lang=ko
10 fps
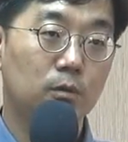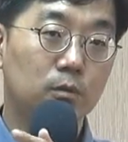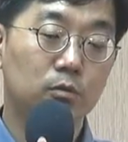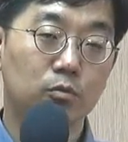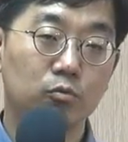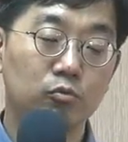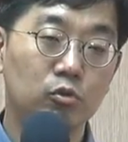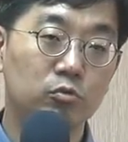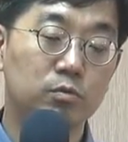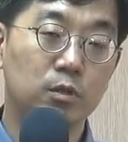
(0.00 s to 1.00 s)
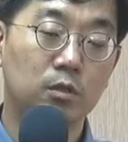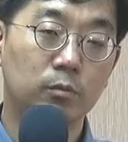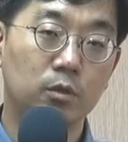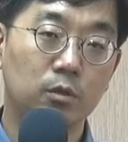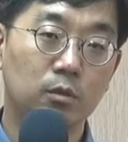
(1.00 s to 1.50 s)
그 윤정훈
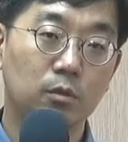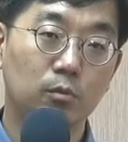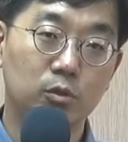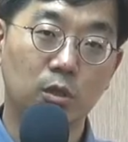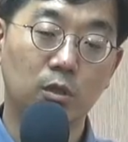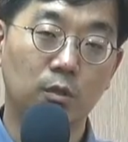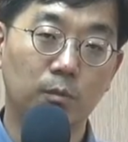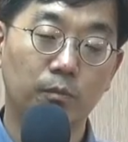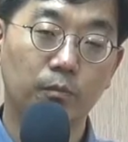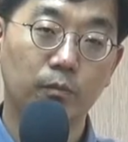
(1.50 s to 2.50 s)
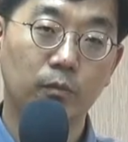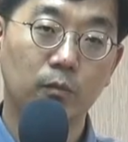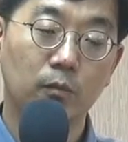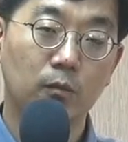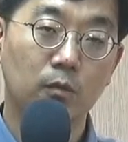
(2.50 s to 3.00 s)
집사님이 목사님
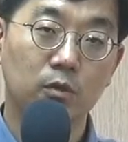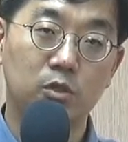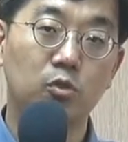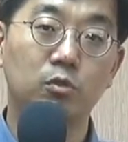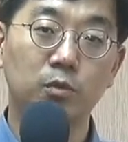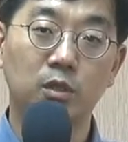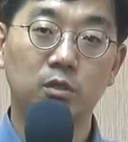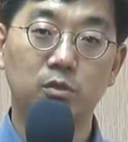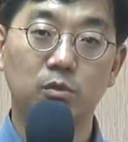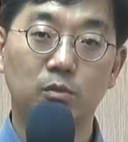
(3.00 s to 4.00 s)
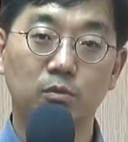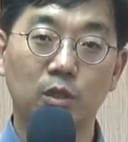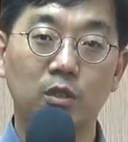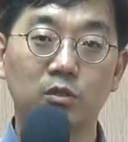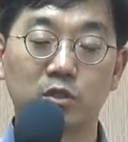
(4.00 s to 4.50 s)
기적입니다 기적
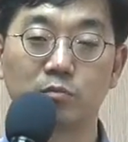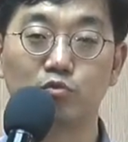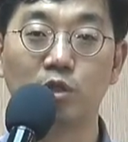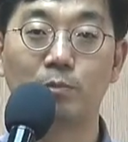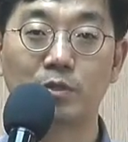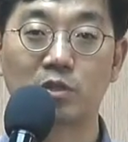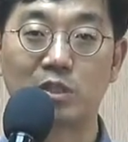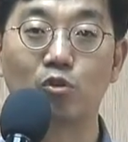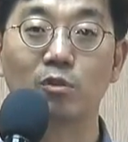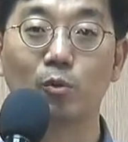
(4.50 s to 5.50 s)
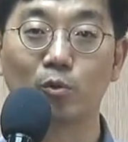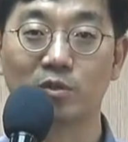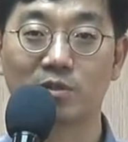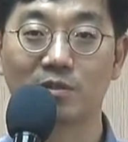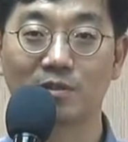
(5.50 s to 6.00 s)
자기는 지금 눈앞에서 기적을 보고
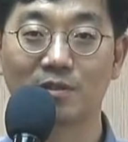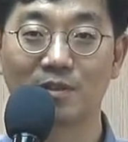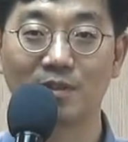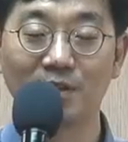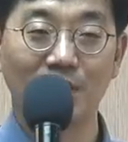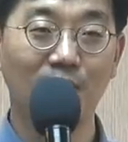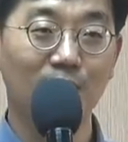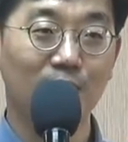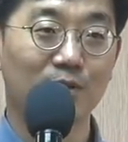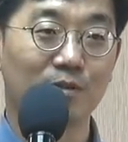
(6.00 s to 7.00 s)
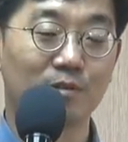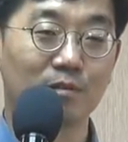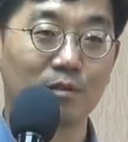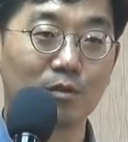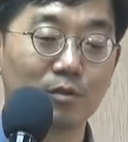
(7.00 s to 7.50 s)
있대
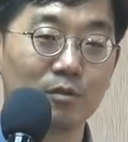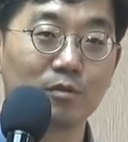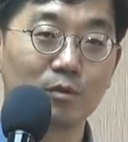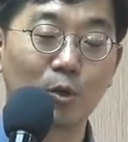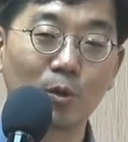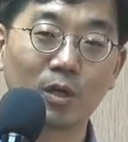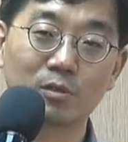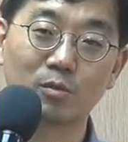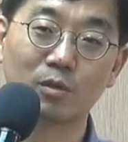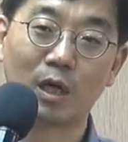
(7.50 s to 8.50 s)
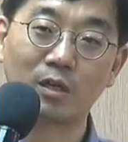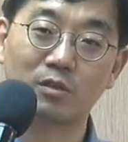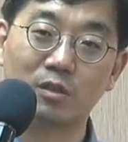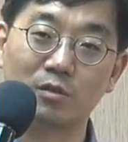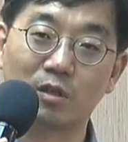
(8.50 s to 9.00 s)
이런 교회에서
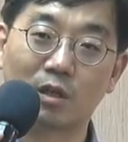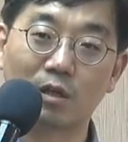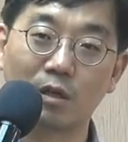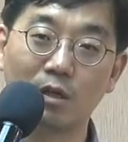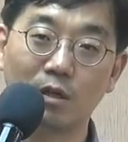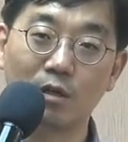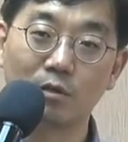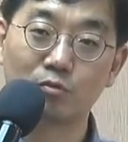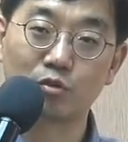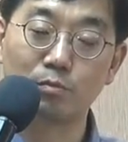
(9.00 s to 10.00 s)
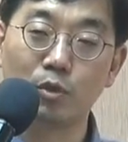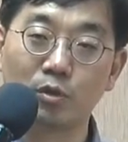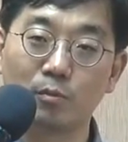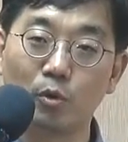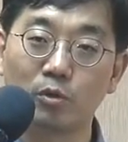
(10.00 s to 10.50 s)
아이들이 이렇게 수십
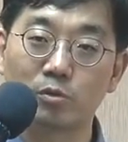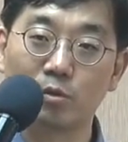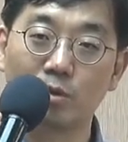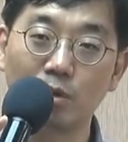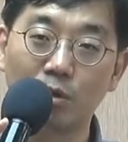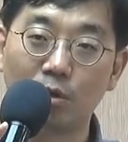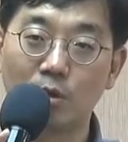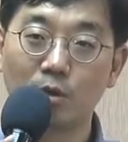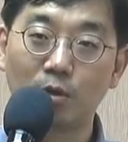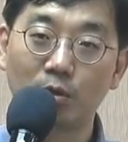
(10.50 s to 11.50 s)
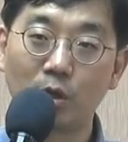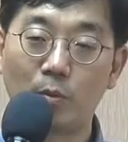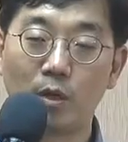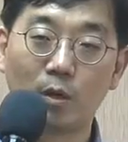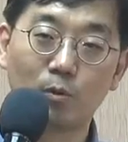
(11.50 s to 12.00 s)
명이 모여서
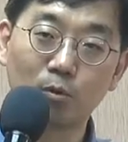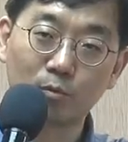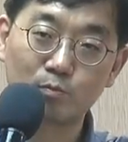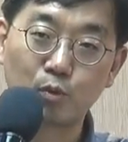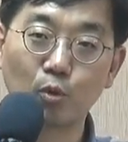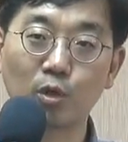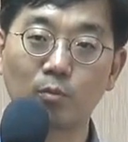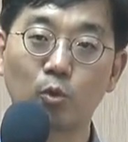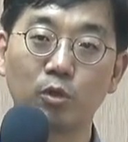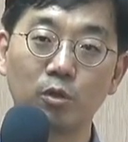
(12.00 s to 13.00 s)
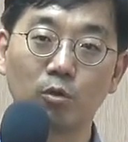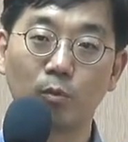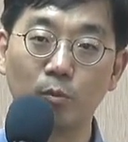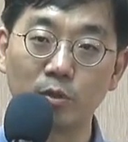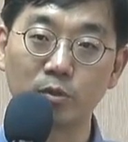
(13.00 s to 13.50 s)
예배하고 프로그램 돌리는 걸
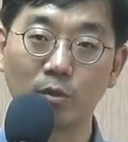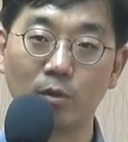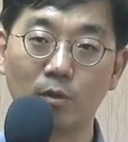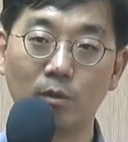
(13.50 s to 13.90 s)
보면서